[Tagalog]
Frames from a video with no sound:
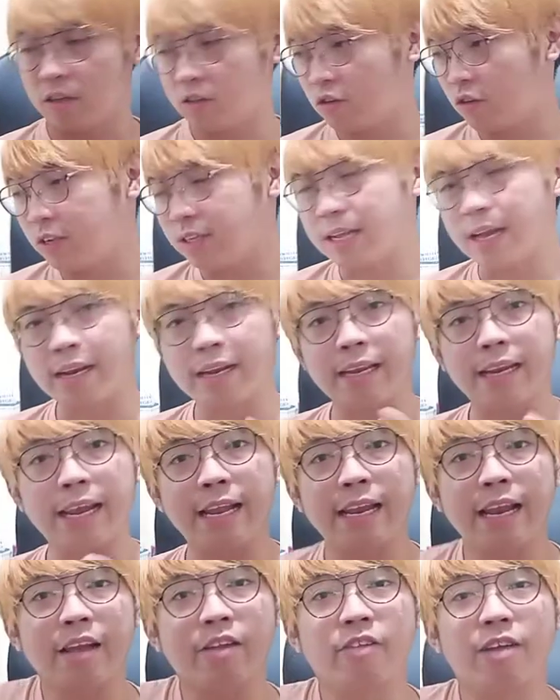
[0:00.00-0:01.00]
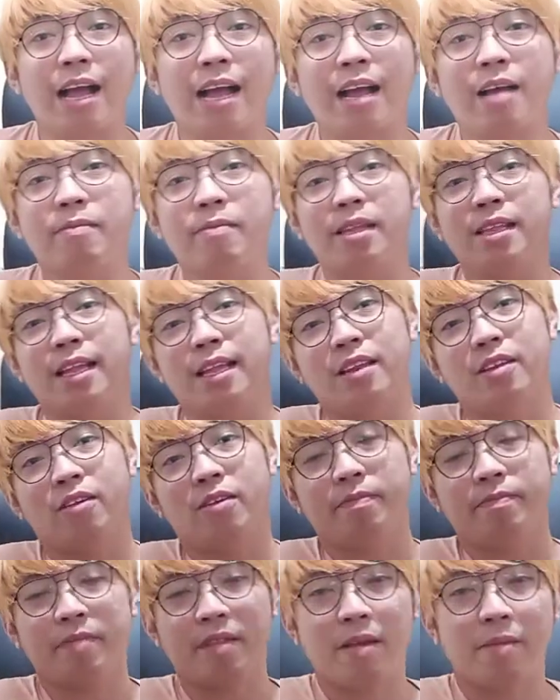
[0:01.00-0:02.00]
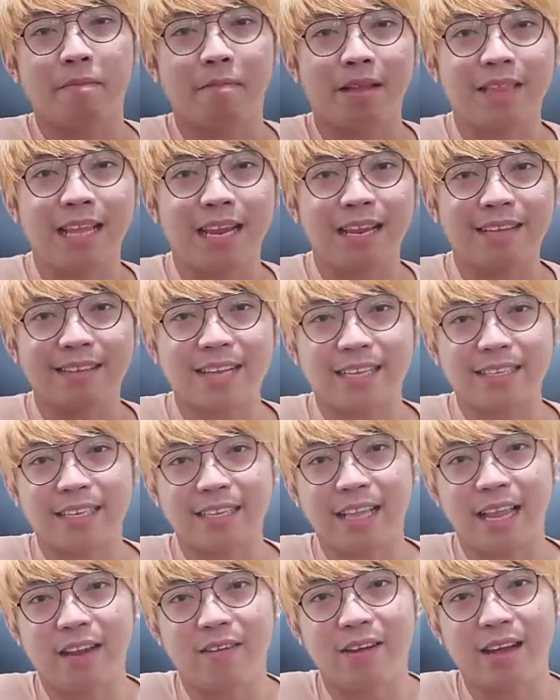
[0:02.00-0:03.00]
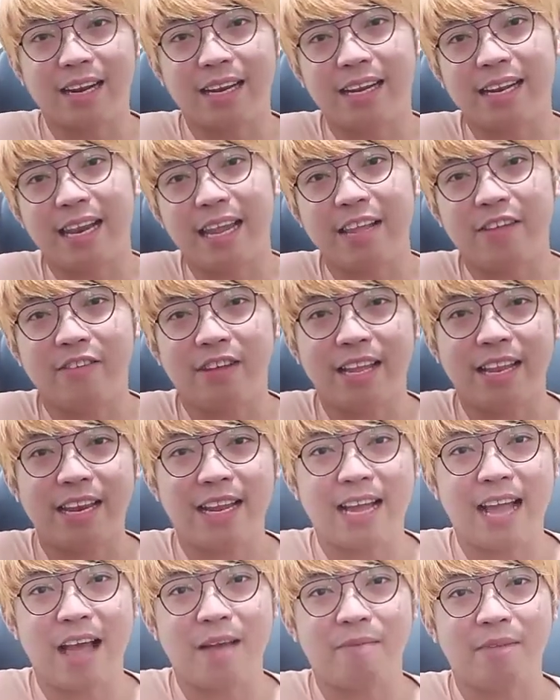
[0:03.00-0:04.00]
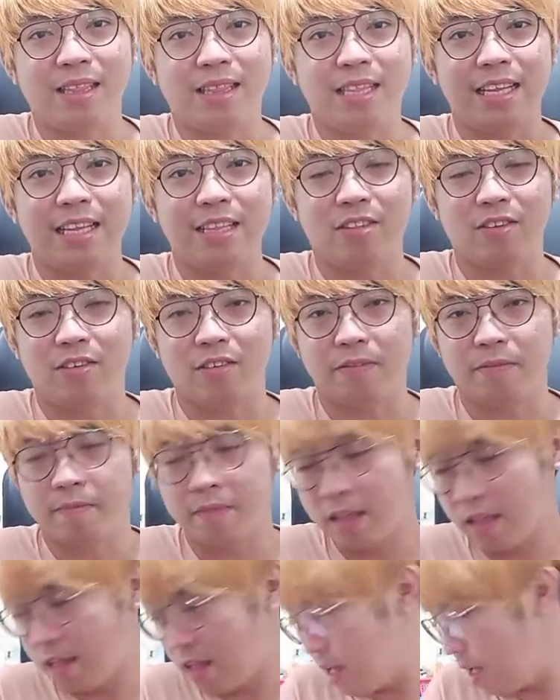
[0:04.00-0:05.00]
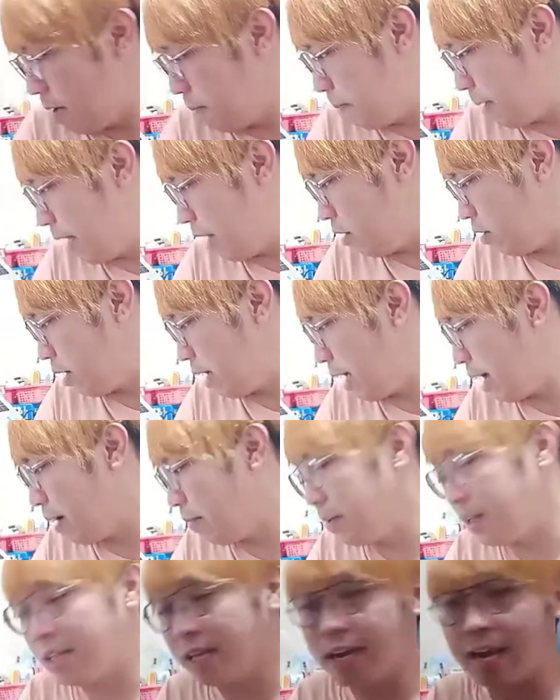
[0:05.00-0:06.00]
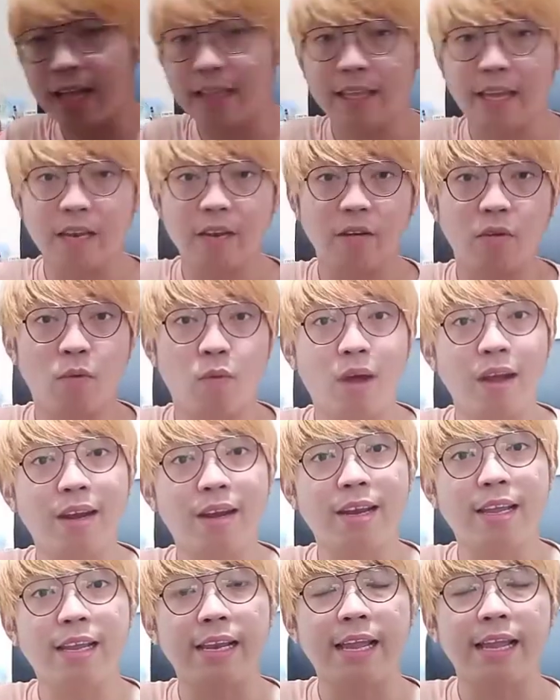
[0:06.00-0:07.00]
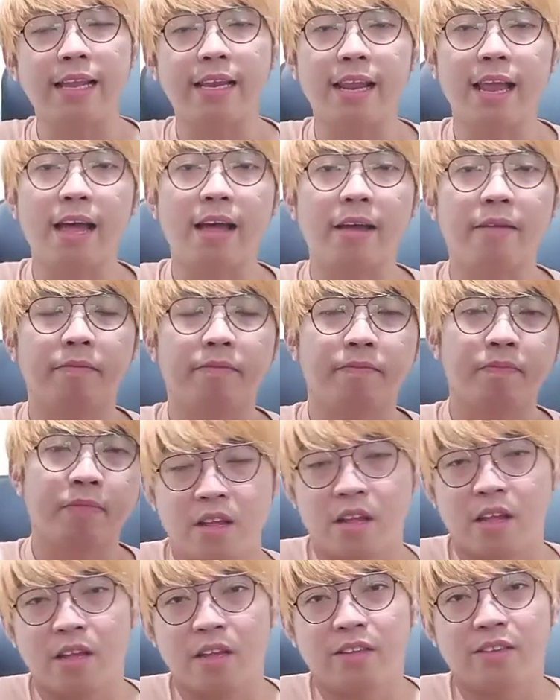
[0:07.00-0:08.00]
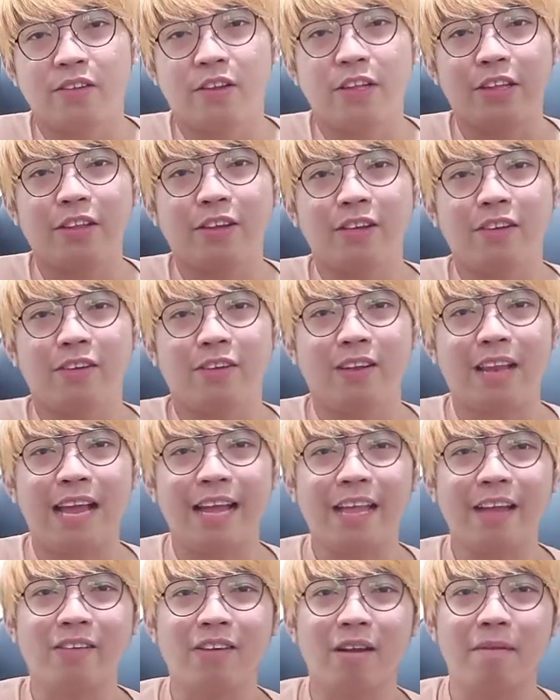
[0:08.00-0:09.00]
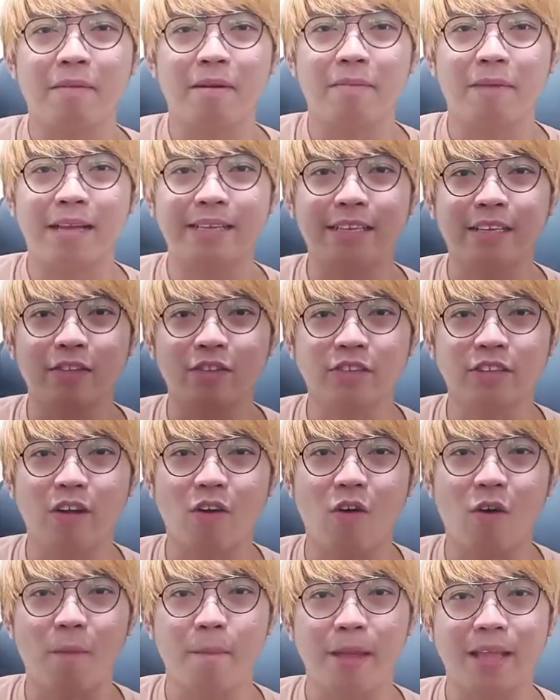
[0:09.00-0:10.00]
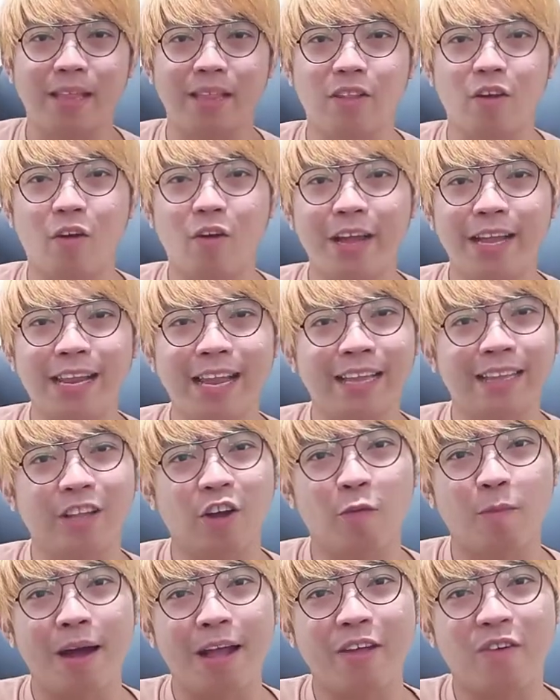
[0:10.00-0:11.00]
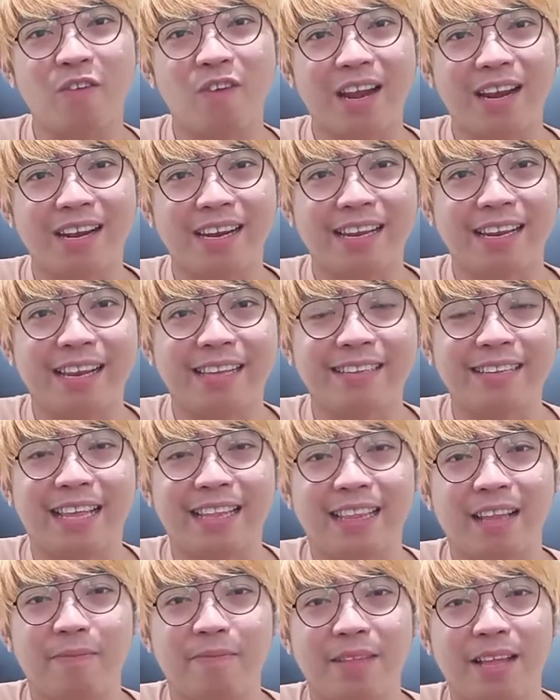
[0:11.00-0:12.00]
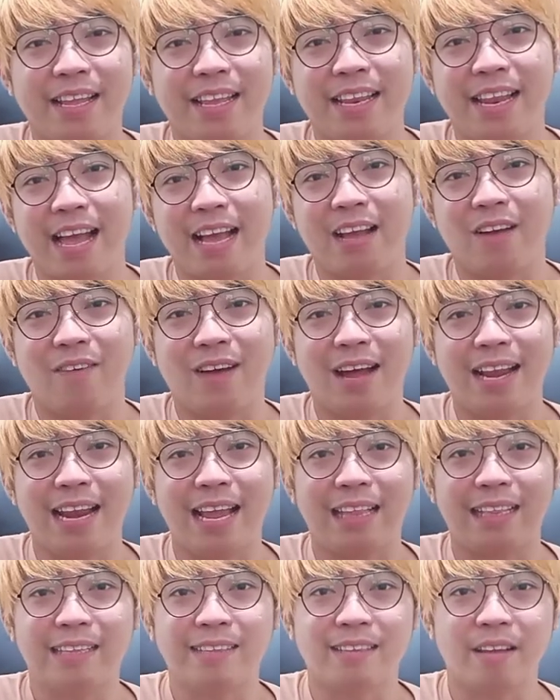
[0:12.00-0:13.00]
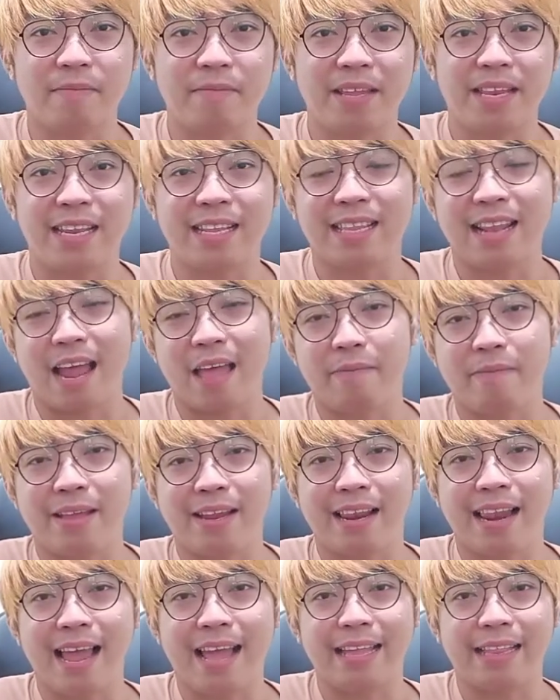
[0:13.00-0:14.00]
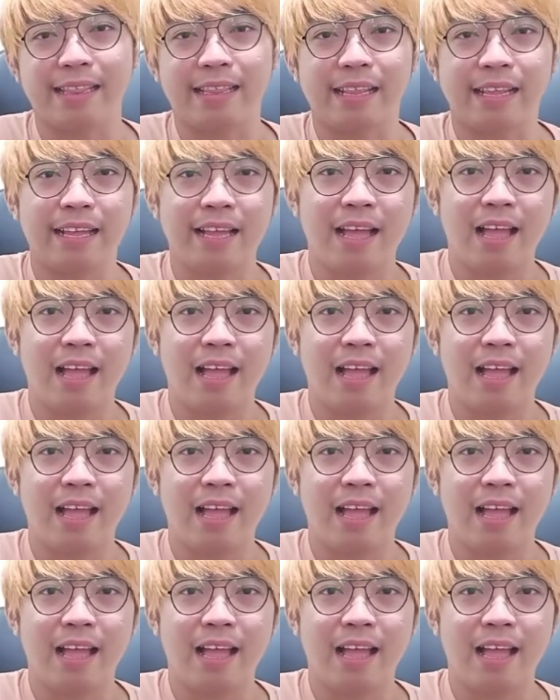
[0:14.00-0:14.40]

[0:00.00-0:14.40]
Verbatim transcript: So isang relay lang yung gagamitin, no? Madalas kasi dalawang relay yung ginagamit dito pero ang gagamitin natin, one relay lang. So ito no, lagi kong nababasa dun sa comment, okay lang daw ba yung one relay setup na ginagawa natin sa mini driving light?